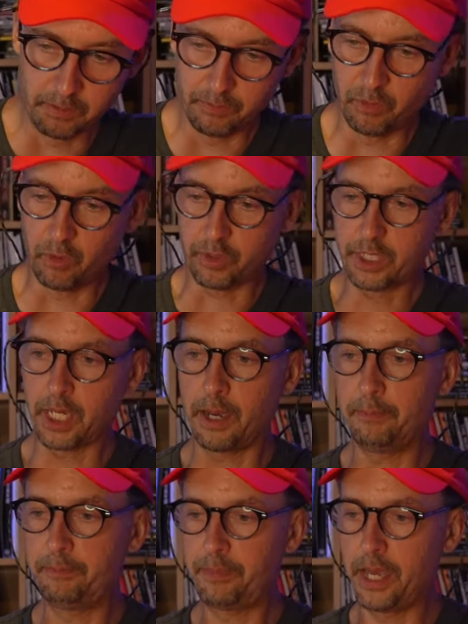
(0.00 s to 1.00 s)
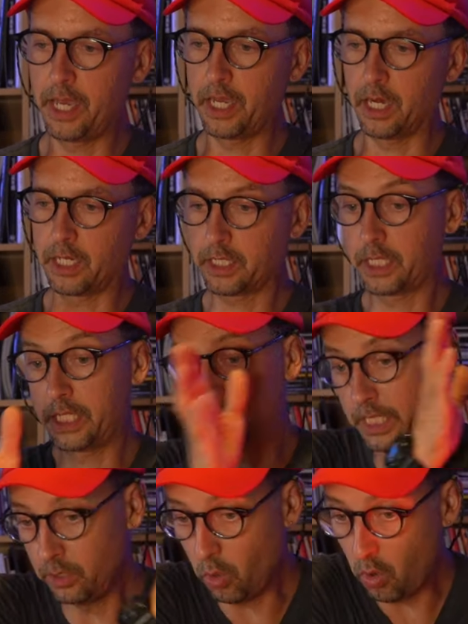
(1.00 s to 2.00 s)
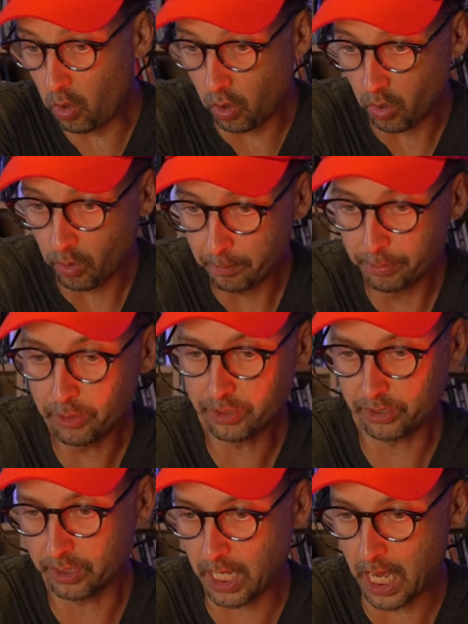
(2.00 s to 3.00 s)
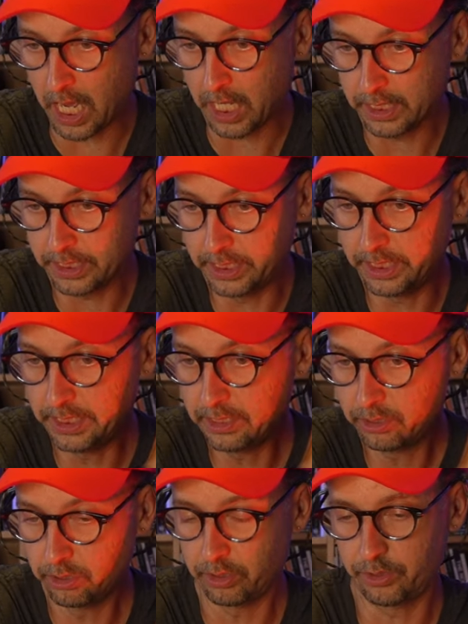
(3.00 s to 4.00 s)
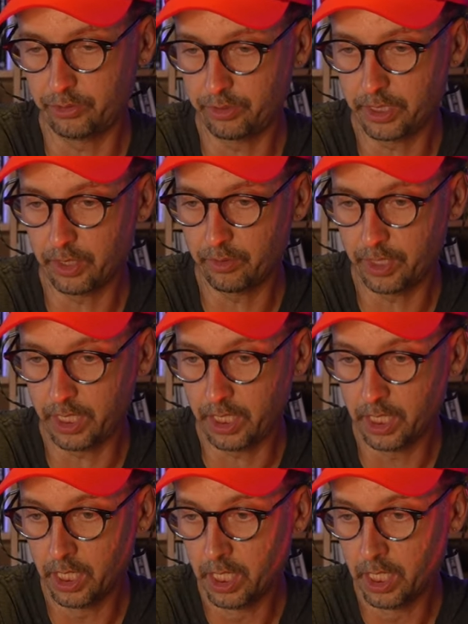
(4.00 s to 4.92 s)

もうキャンペーンが昨日ボスが辞任するって言ったのに